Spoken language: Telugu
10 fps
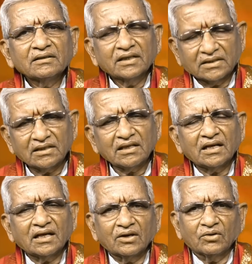
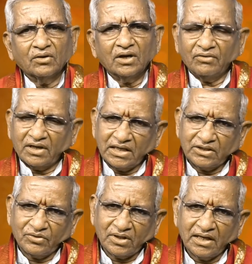దశదానాలు
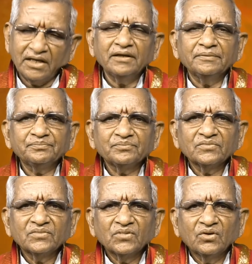అవకాశం ఉన్నన్ని
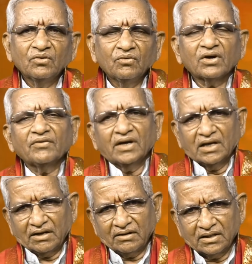ఒకవేళ
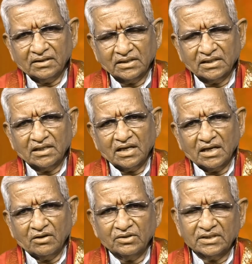
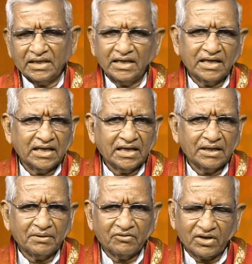దశదానాలు చేయగలిగే
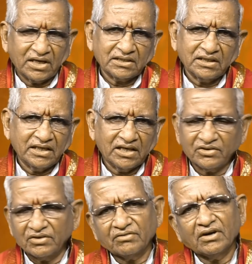అవకాశం
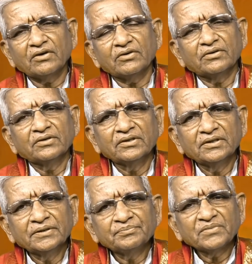లేనటువంటి వాళ్ళు
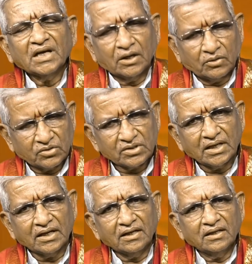ఆ
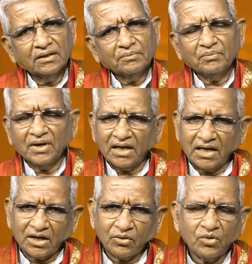రోజున
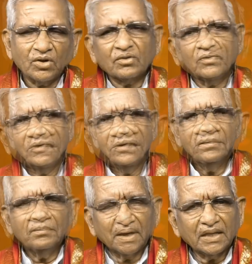బంగారం కొనటం
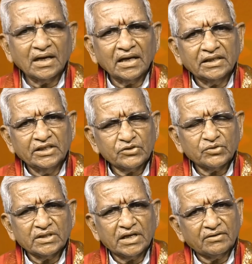బంగారాన్ని
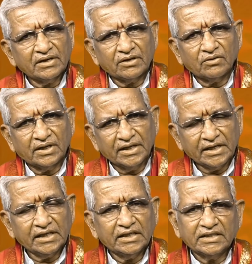తీసుకొచ్చినటువంటి
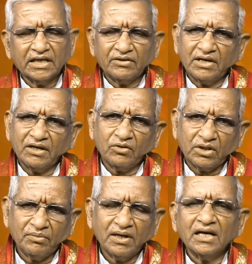ఇంటికి తెచ్చినటువంటి
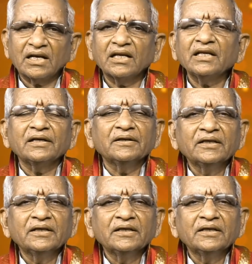కొత్త బంగారాన్ని